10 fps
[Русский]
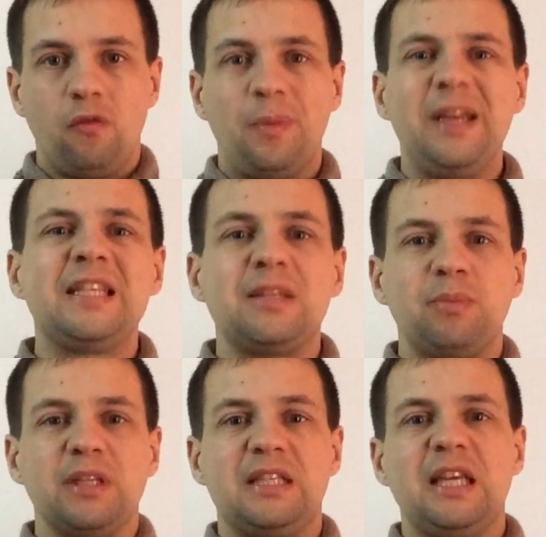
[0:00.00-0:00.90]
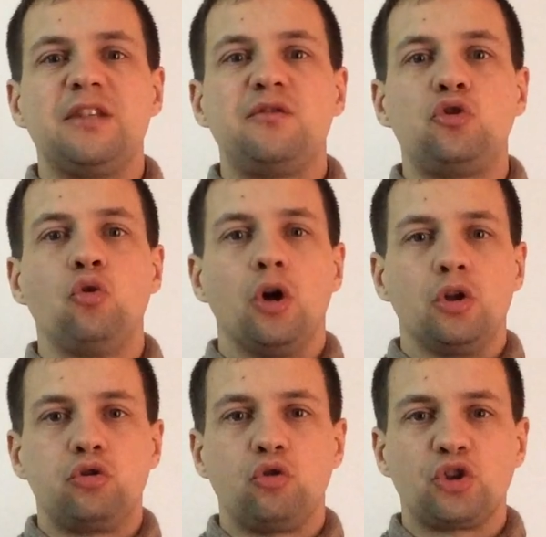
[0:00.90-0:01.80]
В принципе, здесь все
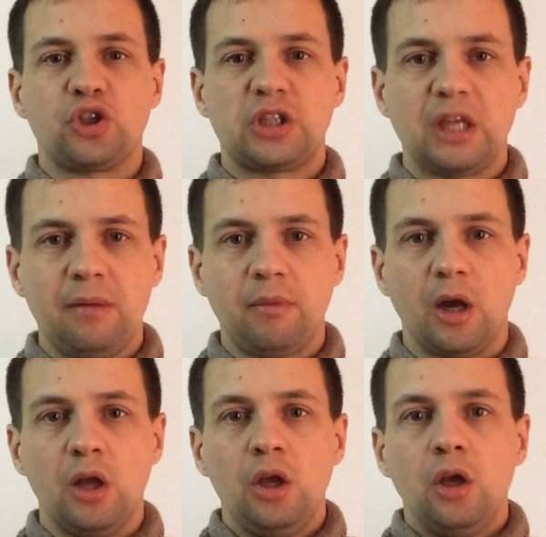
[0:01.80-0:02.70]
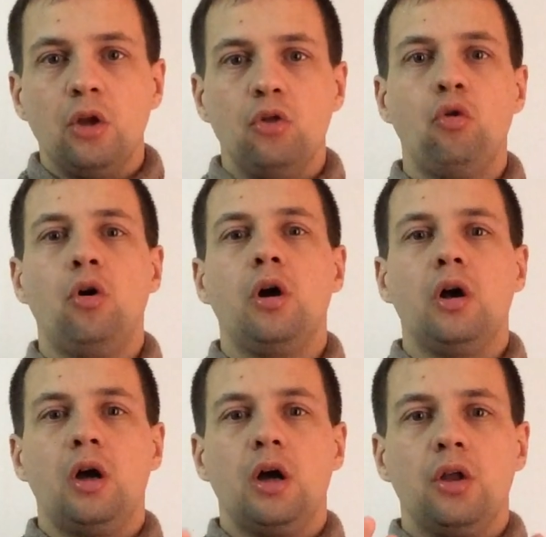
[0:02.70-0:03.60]
то же самое,
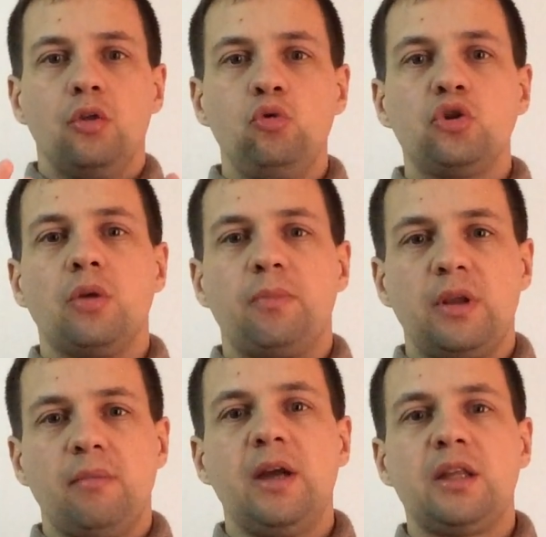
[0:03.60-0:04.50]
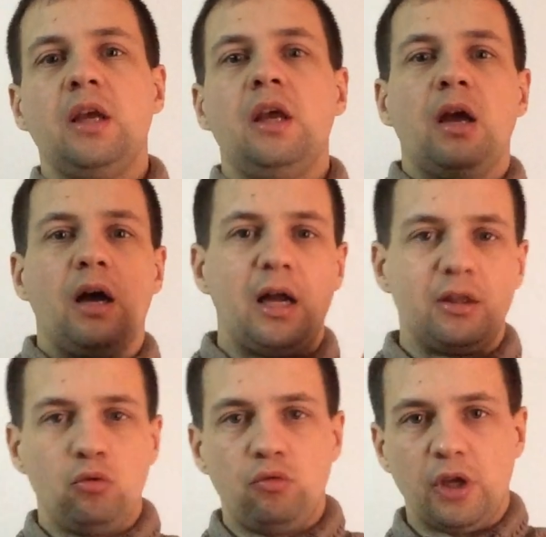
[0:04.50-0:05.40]
но э, нужно понимать
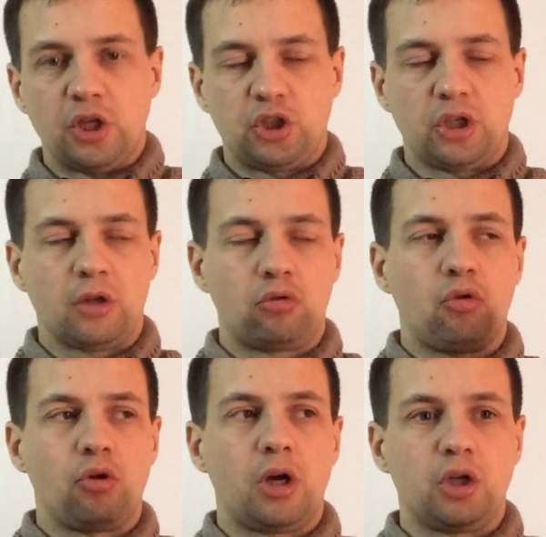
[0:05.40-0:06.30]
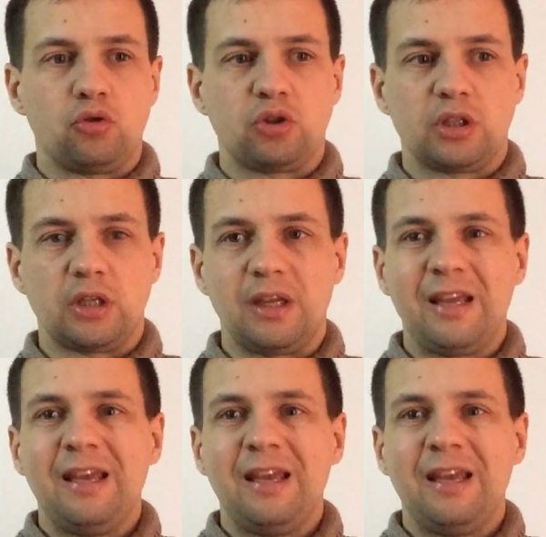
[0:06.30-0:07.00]
одну вещь, которую я хочу сказать